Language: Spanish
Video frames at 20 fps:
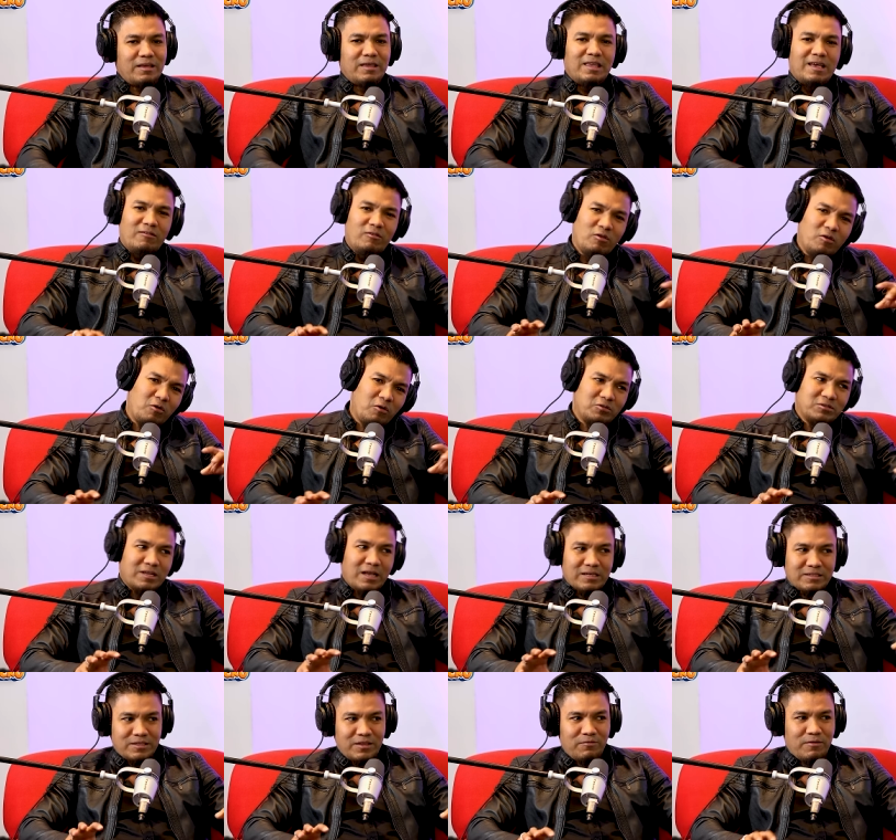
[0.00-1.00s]
Y habló
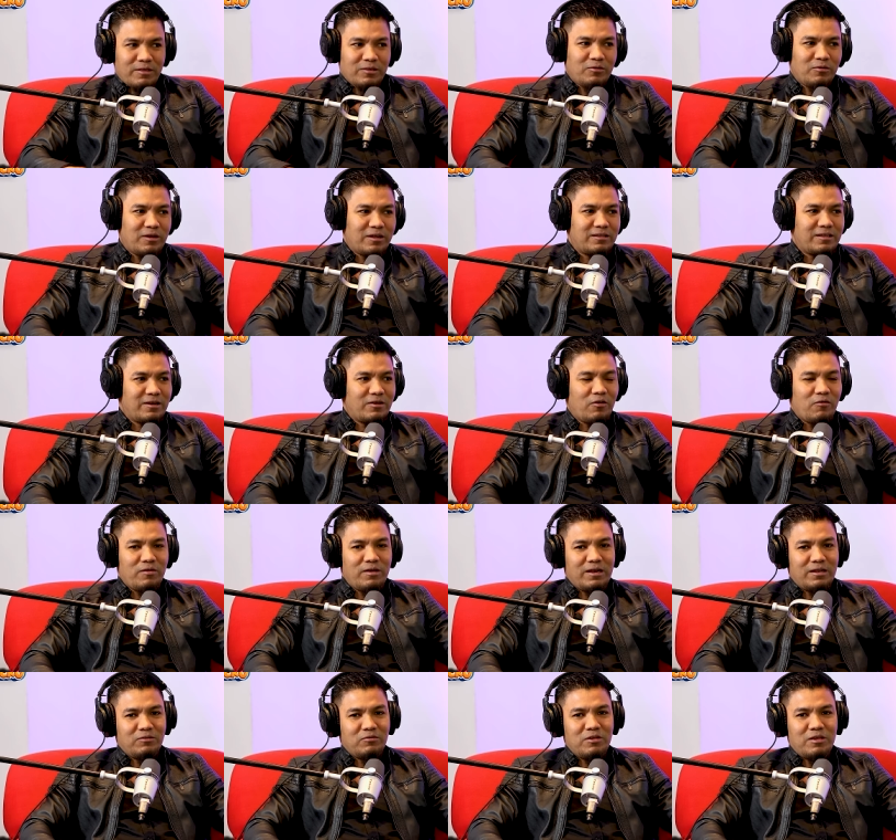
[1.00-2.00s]
cosas así bien duras del
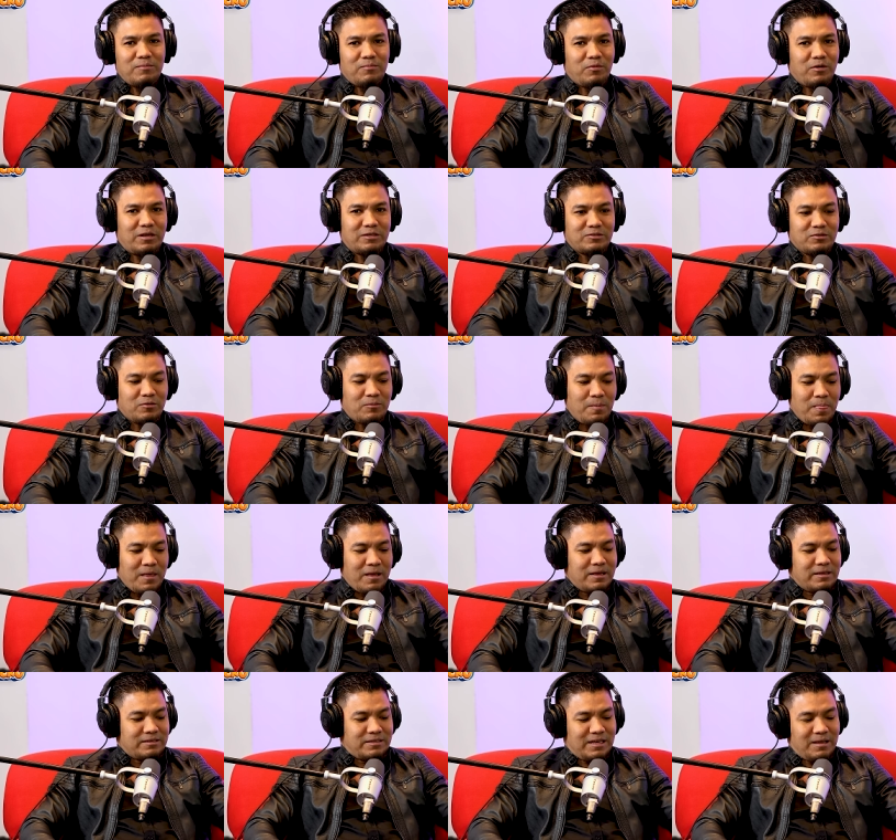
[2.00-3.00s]
gobierno y por eso
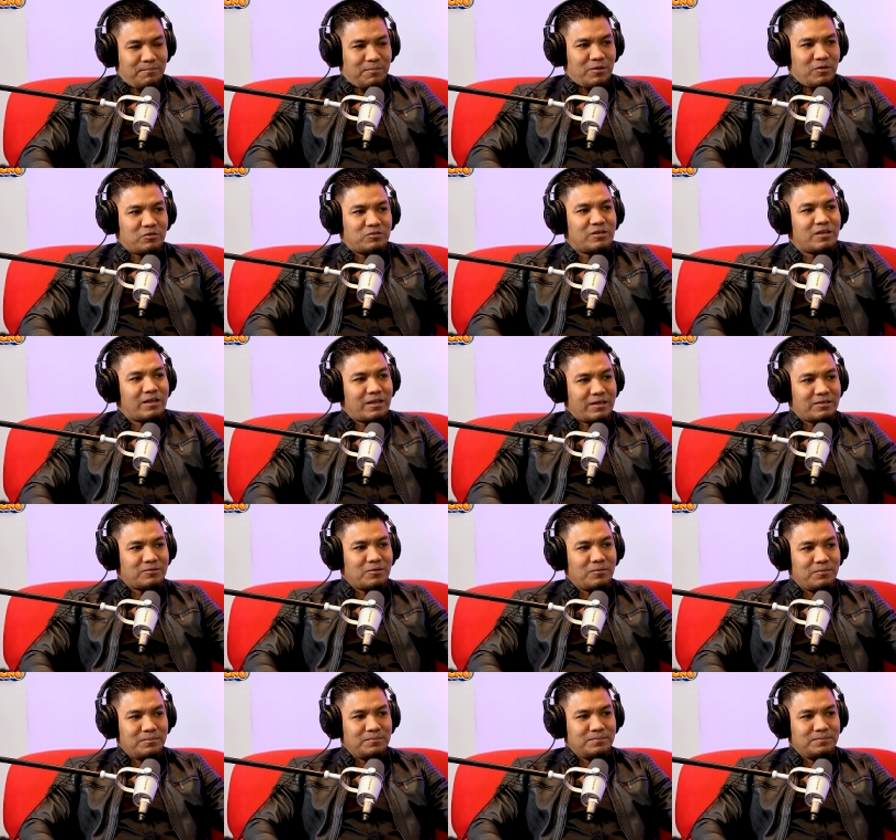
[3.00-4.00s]
se le impidió su
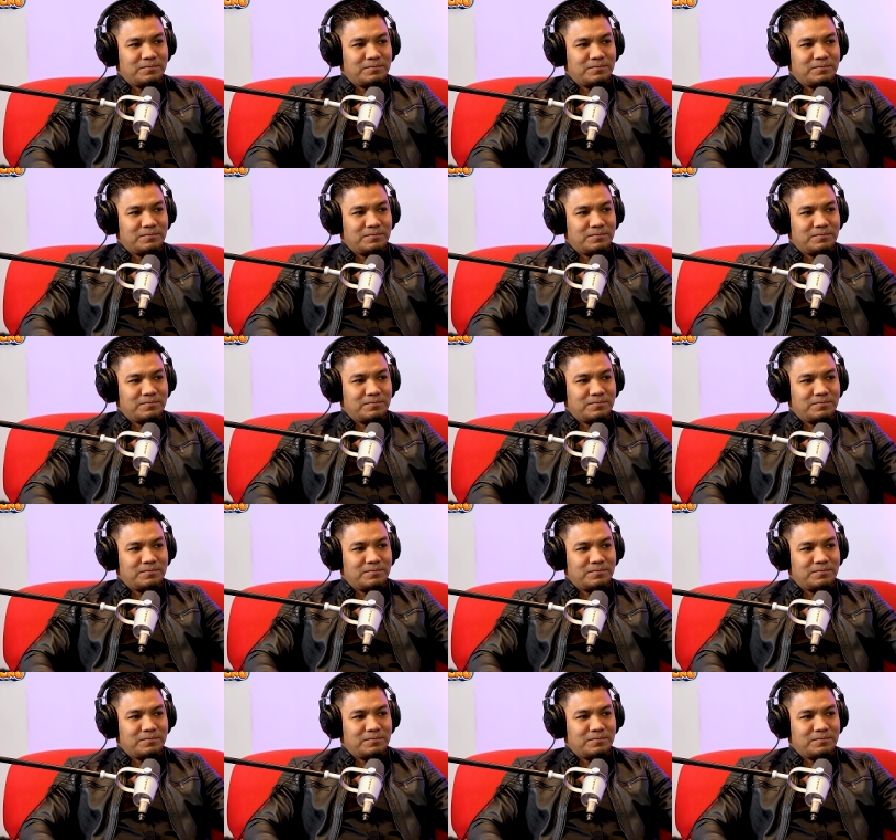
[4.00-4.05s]
ingreso.